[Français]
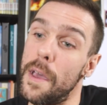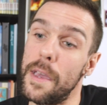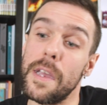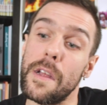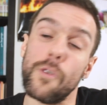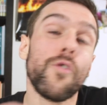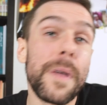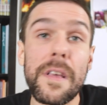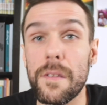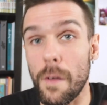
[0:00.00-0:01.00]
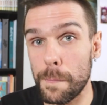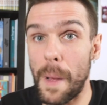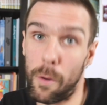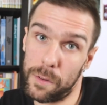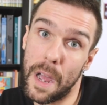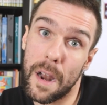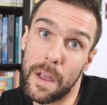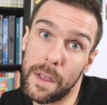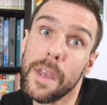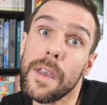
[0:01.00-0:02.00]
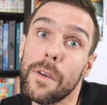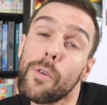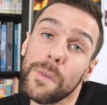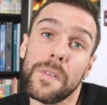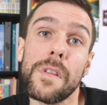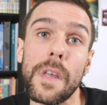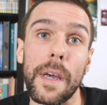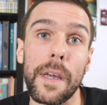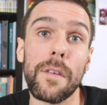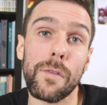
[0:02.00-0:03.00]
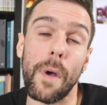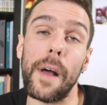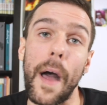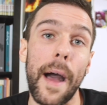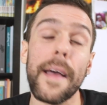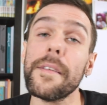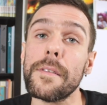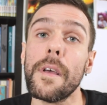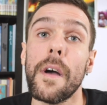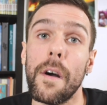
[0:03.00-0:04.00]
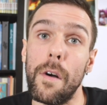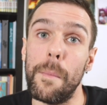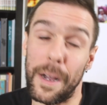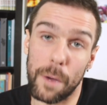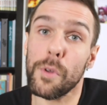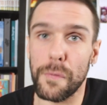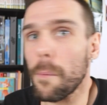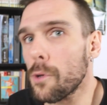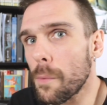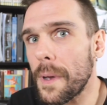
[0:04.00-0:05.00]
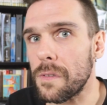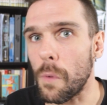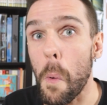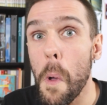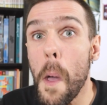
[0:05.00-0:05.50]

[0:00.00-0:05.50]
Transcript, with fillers: et l'obéissance obéissance parentale est considérée sur un ARS euh, bah, comme une forme d'oppression.